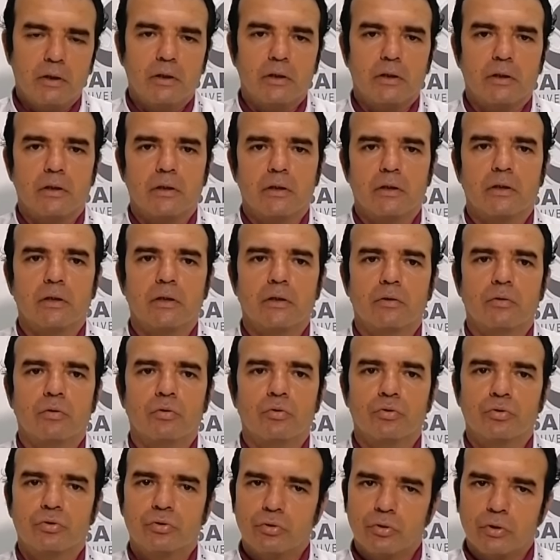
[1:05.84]
e,
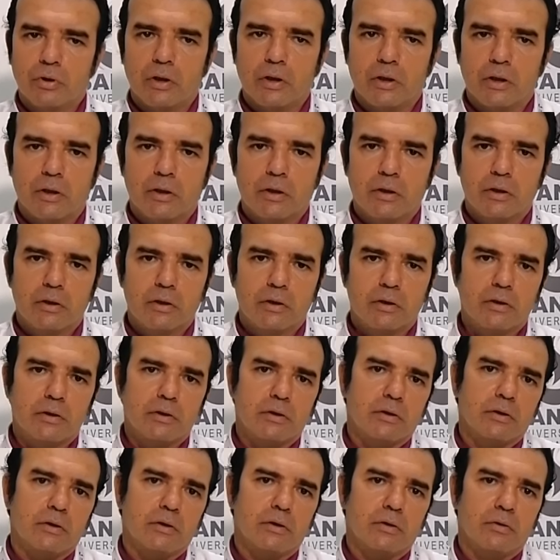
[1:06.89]
konusunda e,
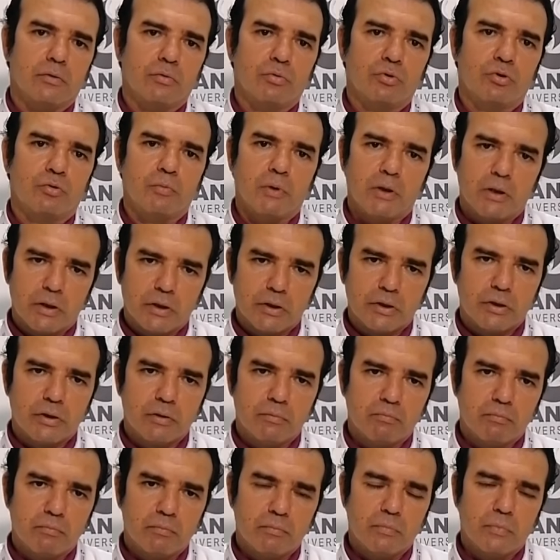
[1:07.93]

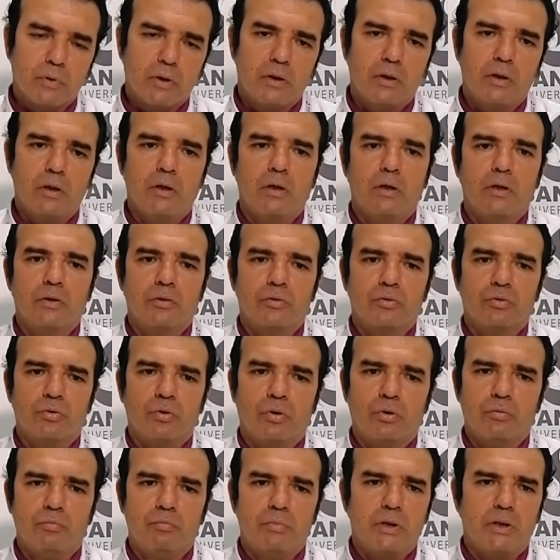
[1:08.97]
uzmanlaştım.
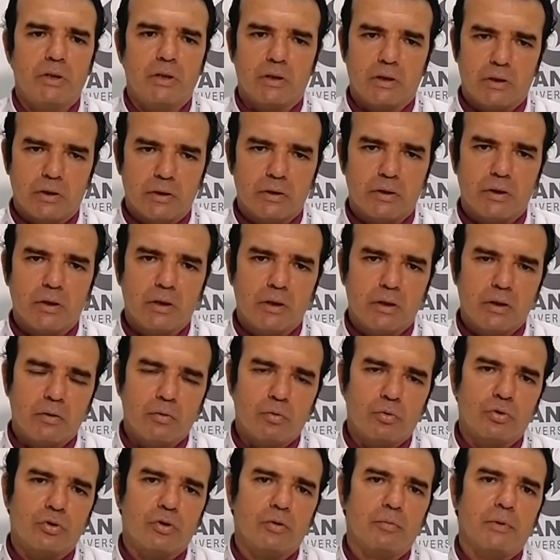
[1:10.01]
Son bir yıldır da
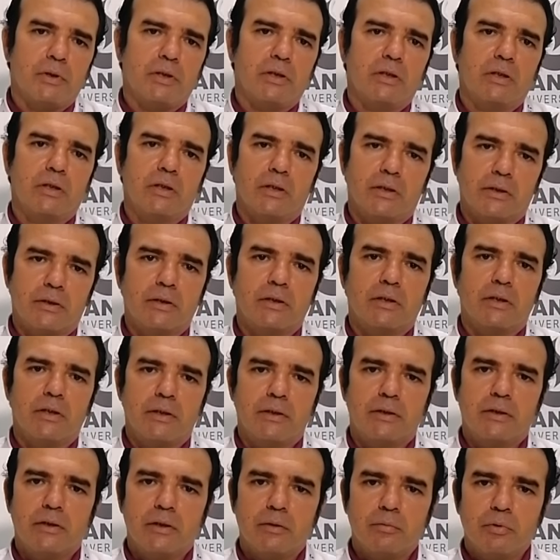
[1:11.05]
ortopedik, kasket
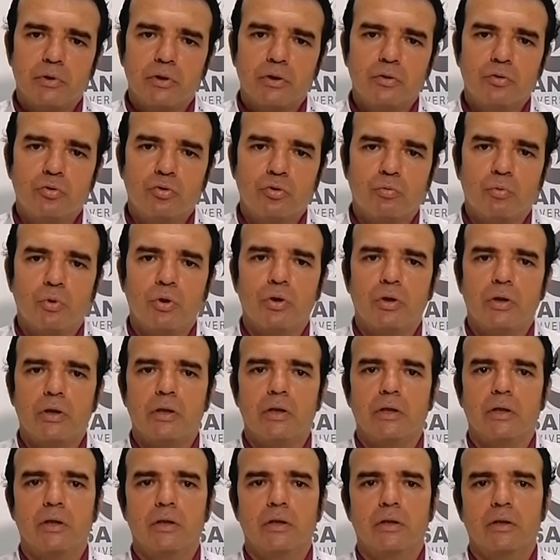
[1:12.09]
sistemi,
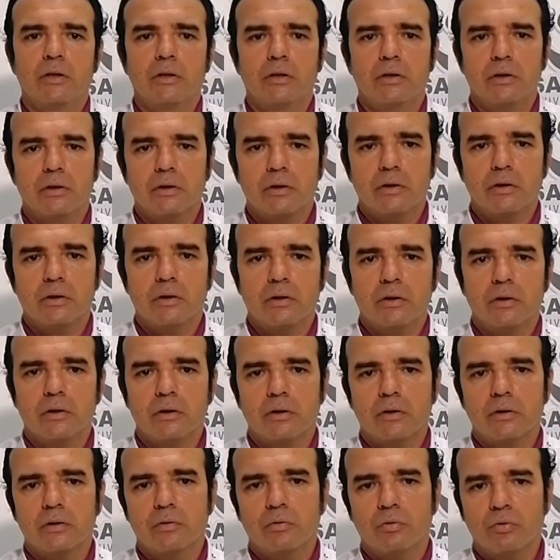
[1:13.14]
tümörleri e,
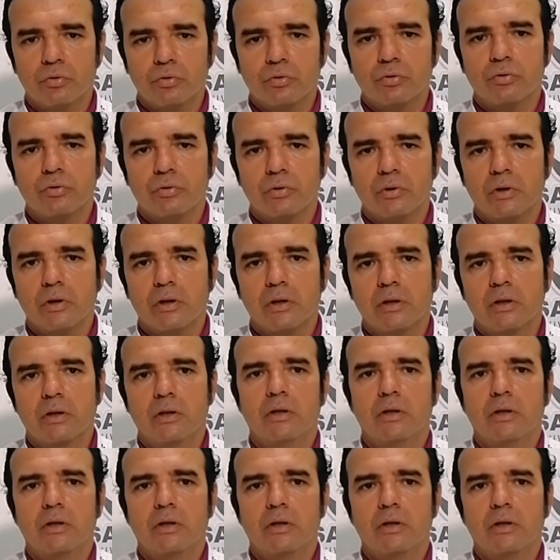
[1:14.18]
konusunda